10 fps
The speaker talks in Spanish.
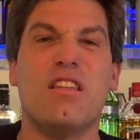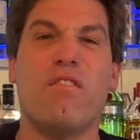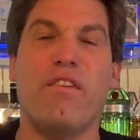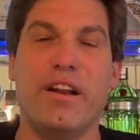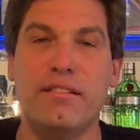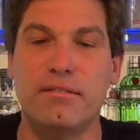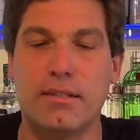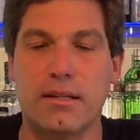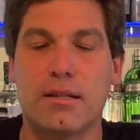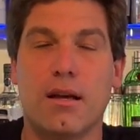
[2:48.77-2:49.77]

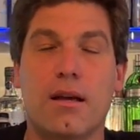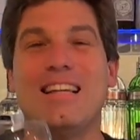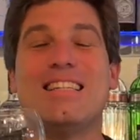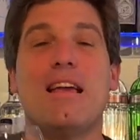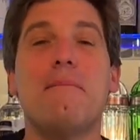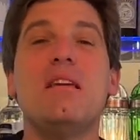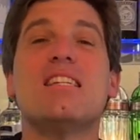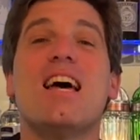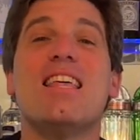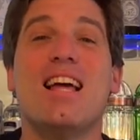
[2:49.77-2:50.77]
diferentes y
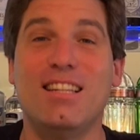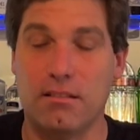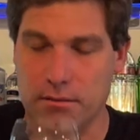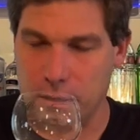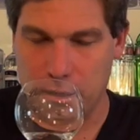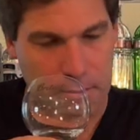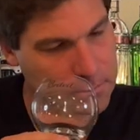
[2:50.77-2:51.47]
semillas de anís tiene.